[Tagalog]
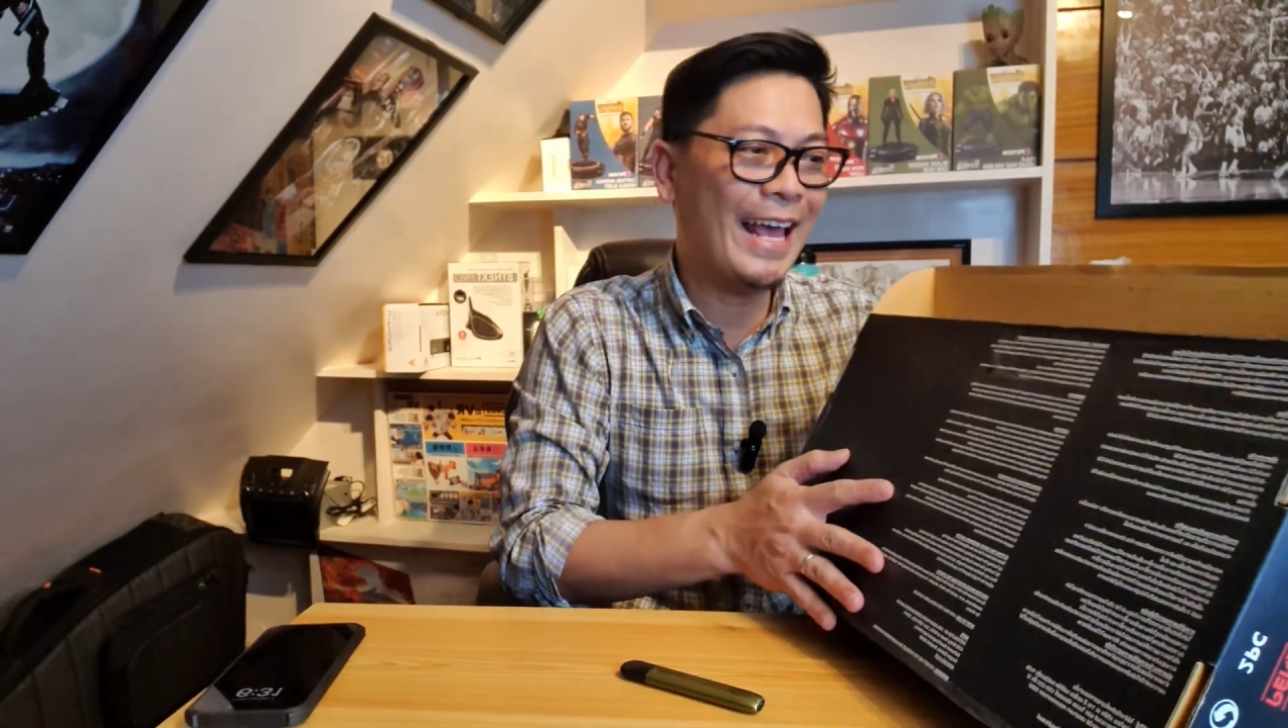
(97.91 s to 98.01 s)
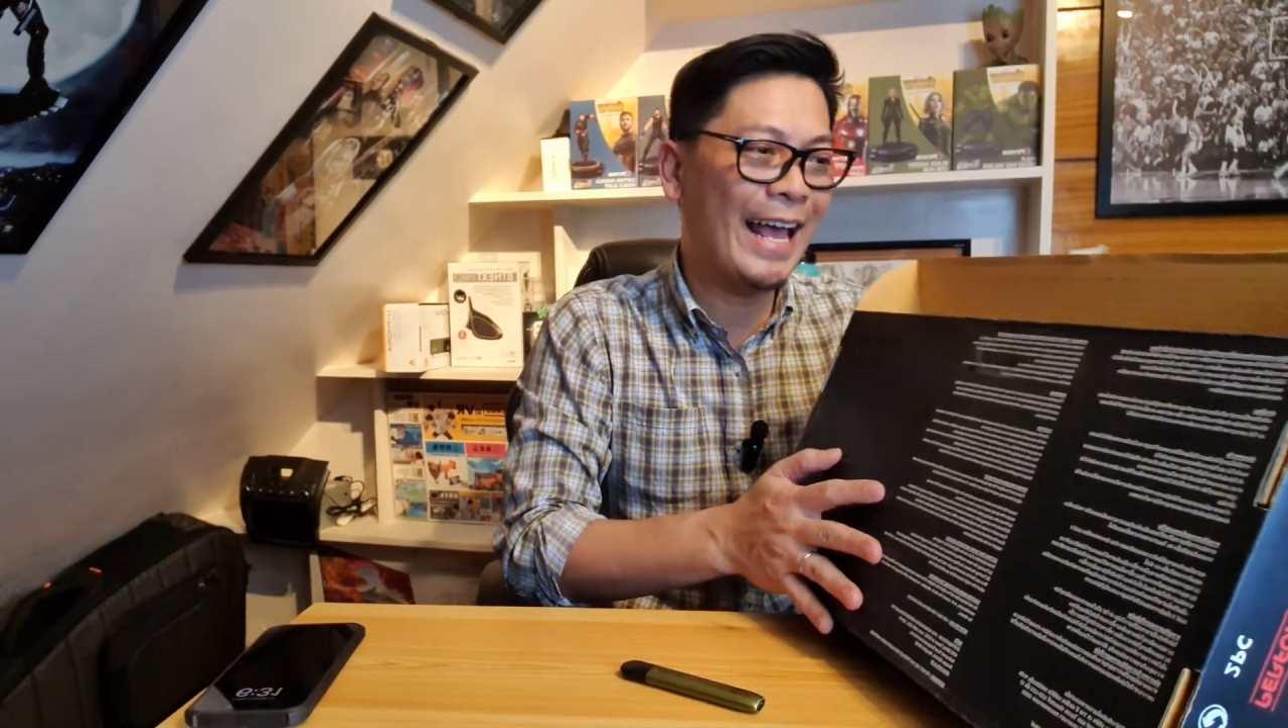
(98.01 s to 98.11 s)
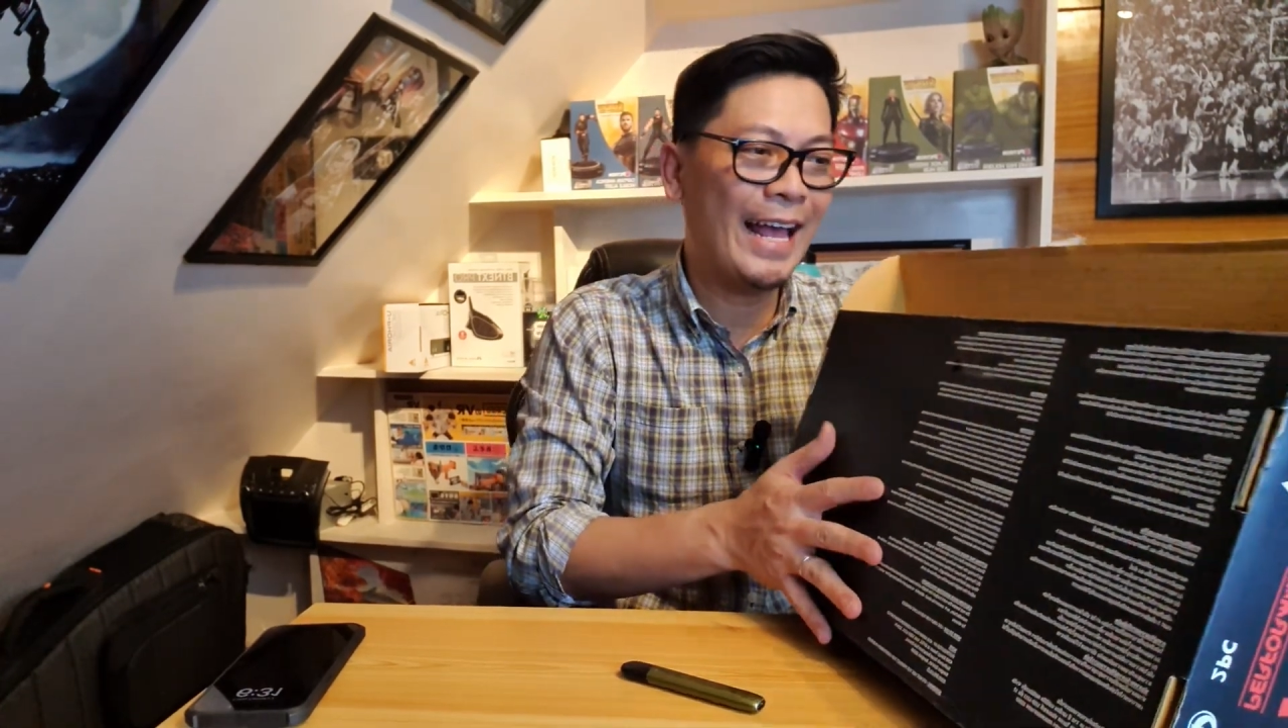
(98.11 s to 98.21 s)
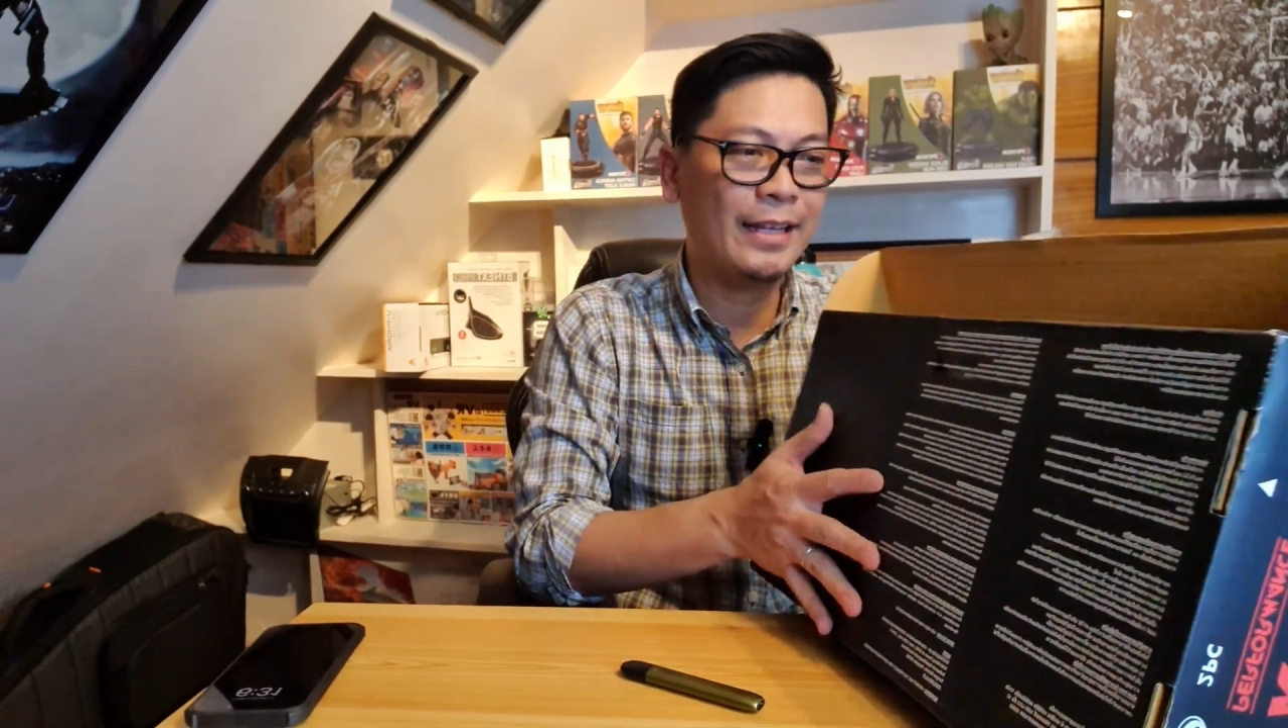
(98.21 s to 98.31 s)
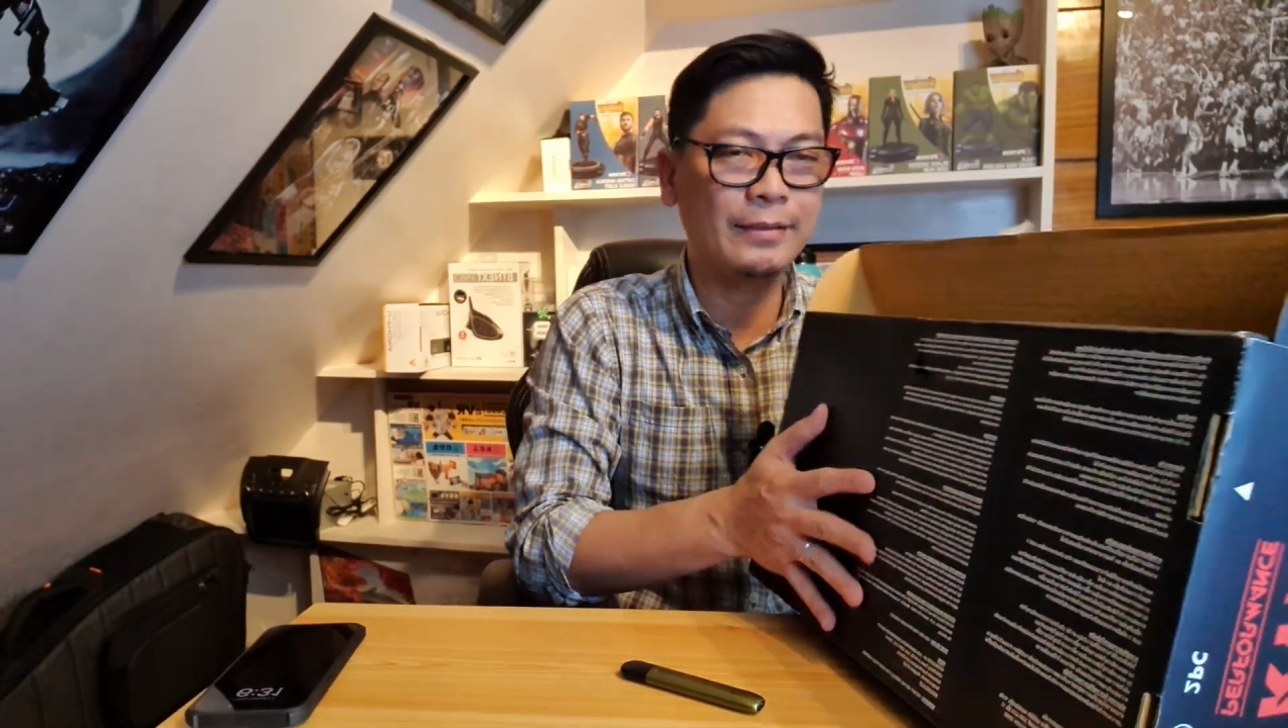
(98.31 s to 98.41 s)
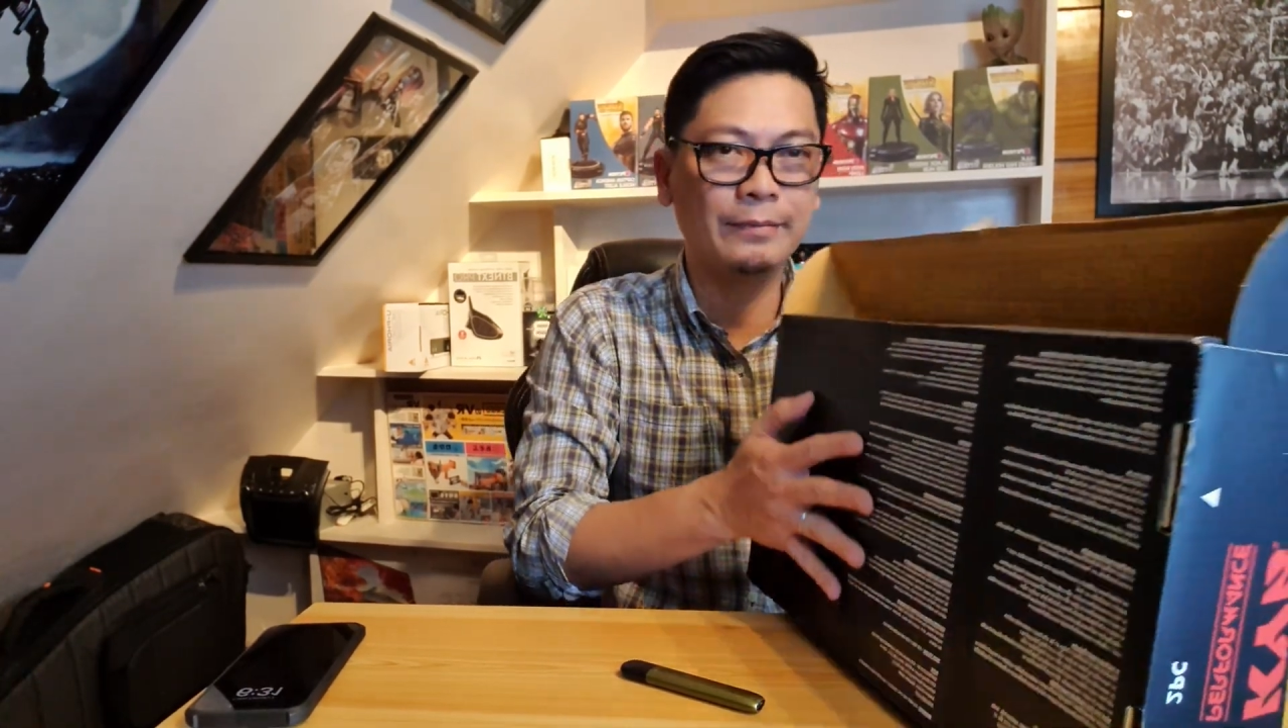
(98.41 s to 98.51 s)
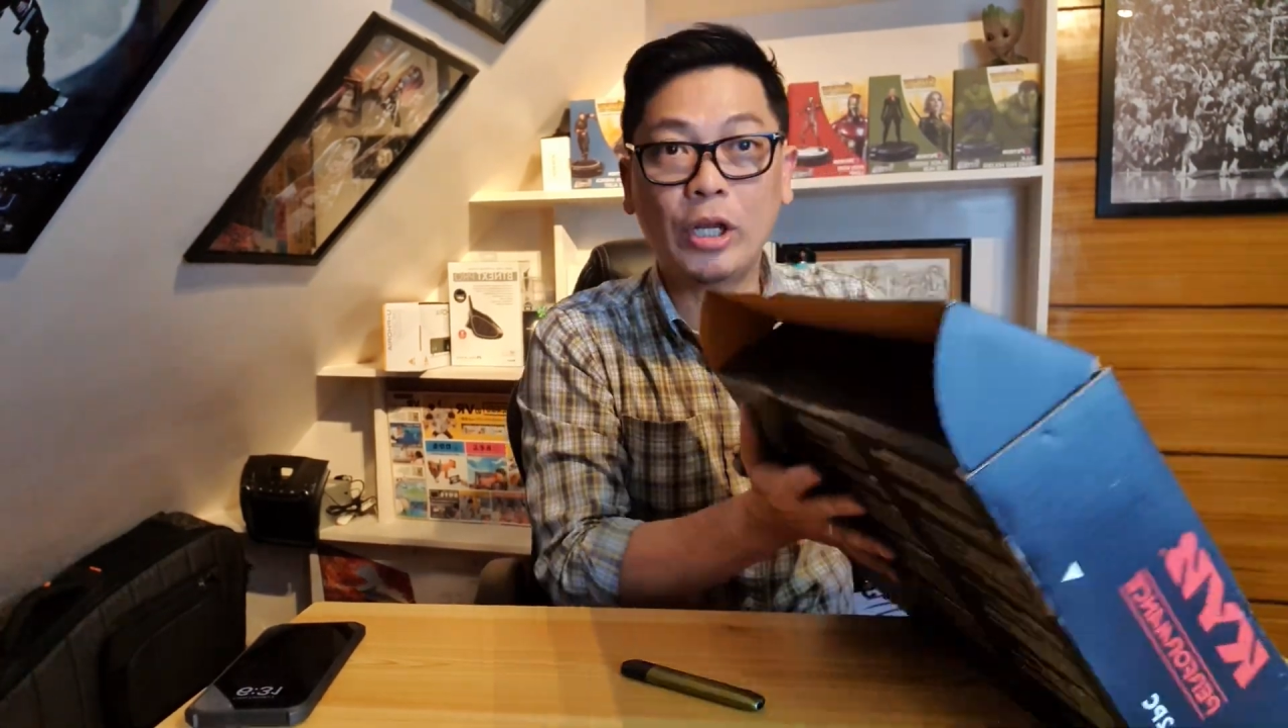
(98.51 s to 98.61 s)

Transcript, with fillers: na.